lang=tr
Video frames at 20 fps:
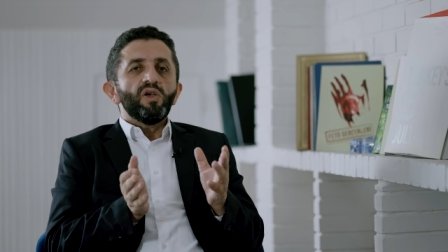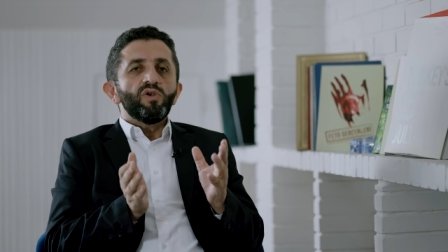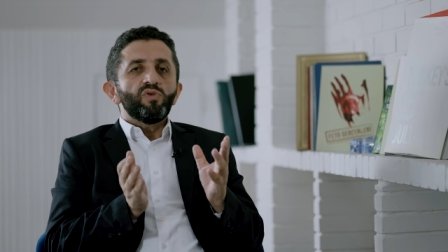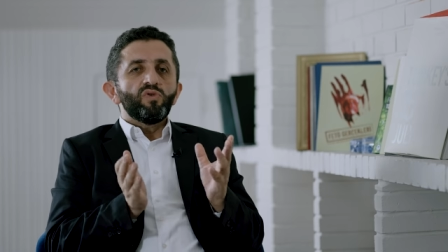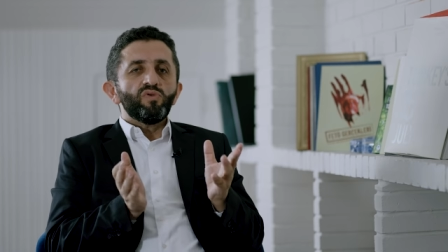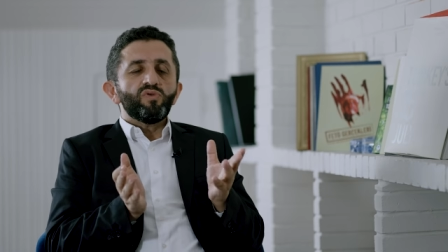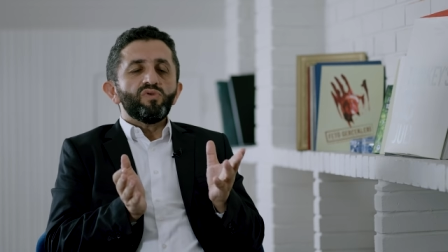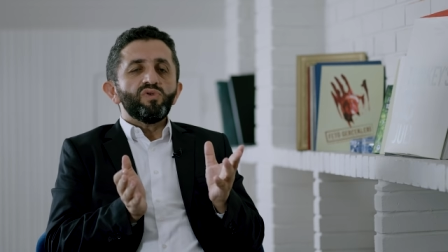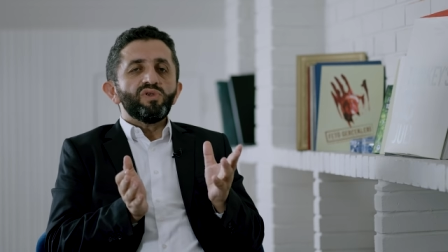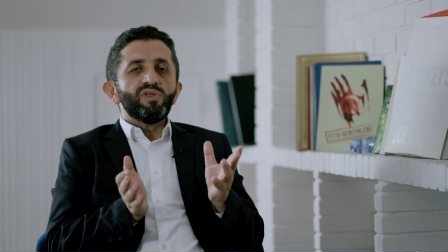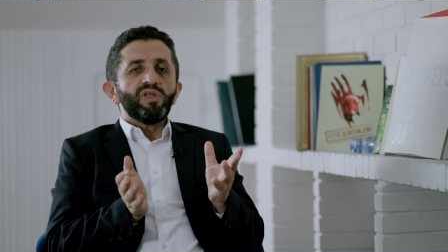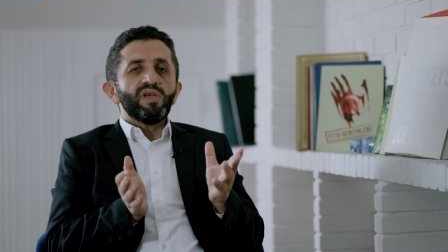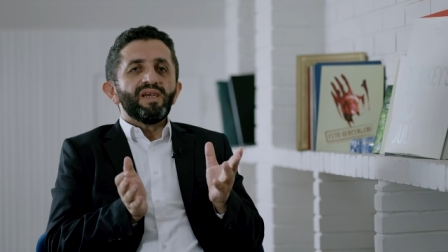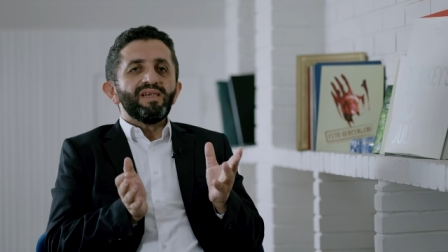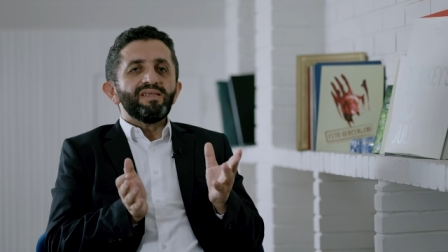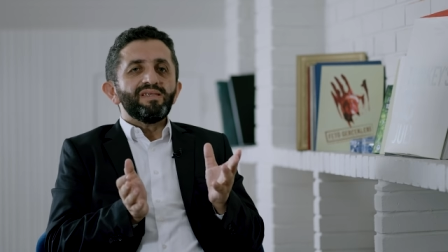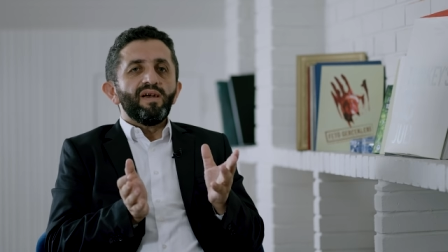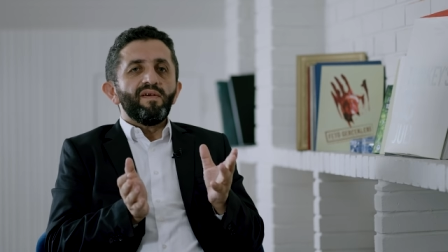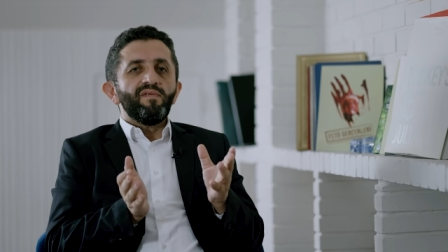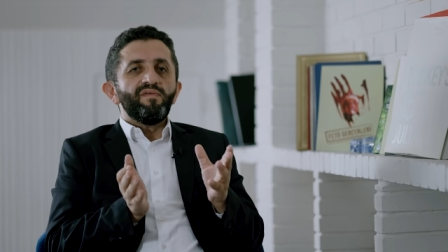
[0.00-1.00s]
yurt dışına
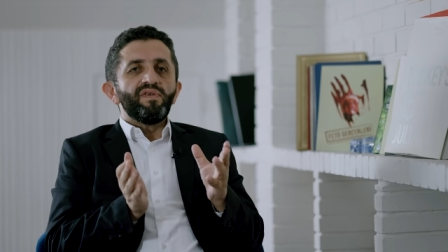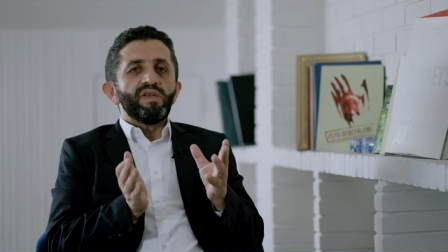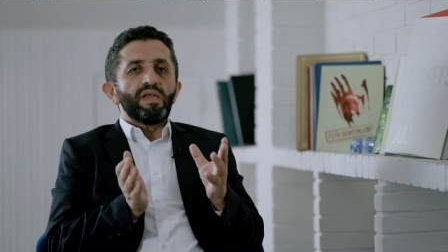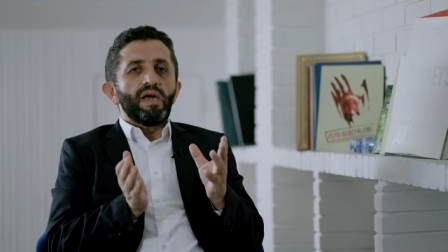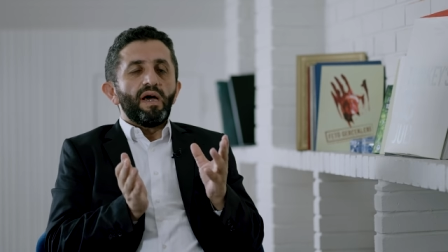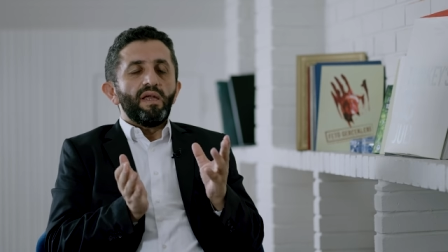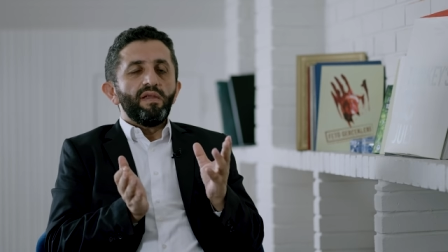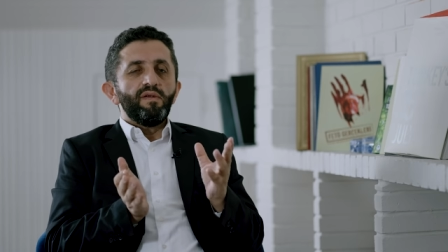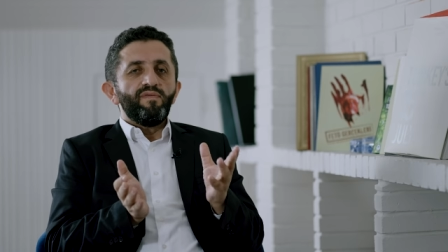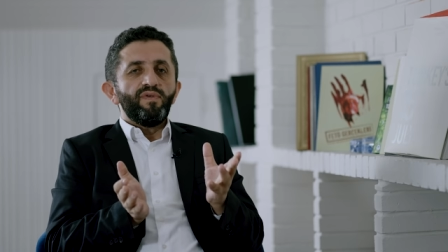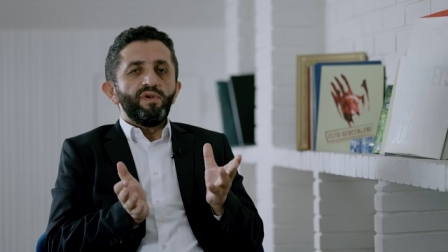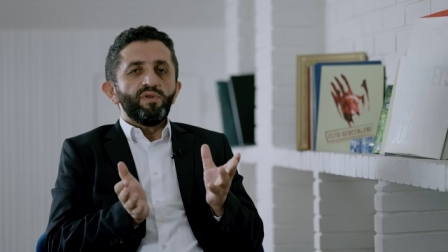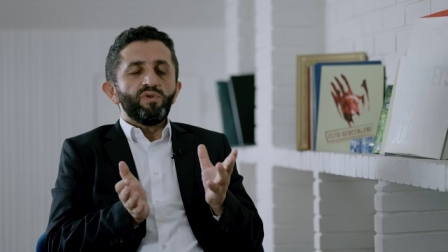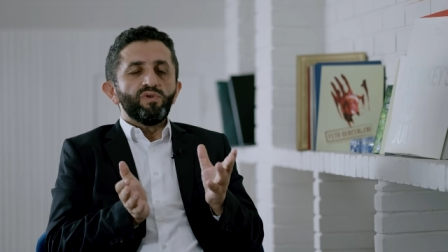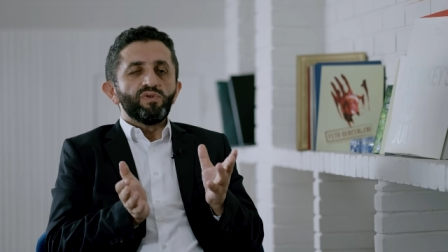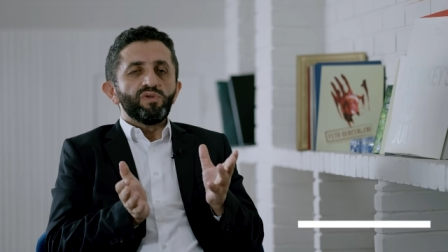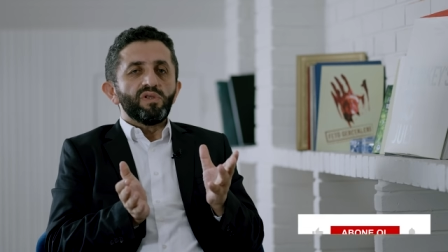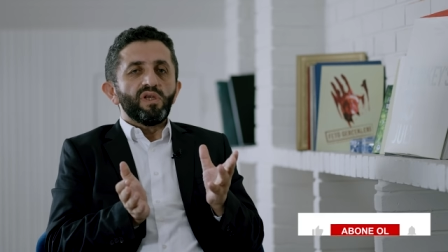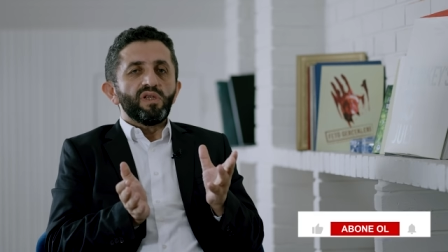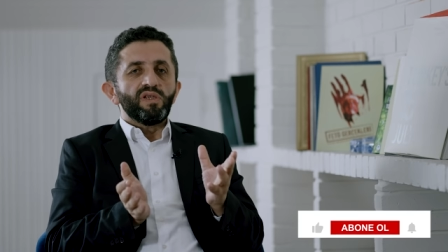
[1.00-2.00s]
kaçan firari
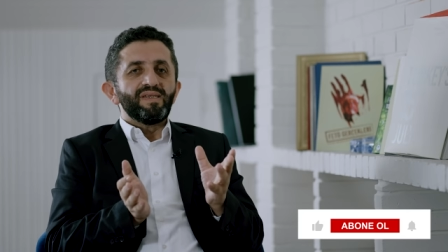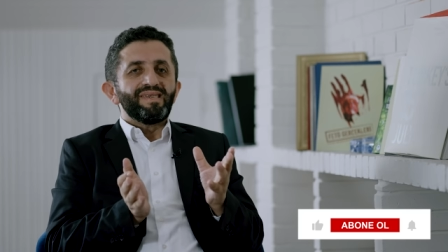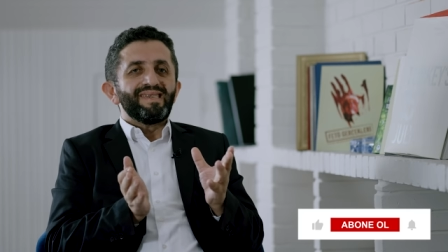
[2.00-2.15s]
FETÖ'cülerin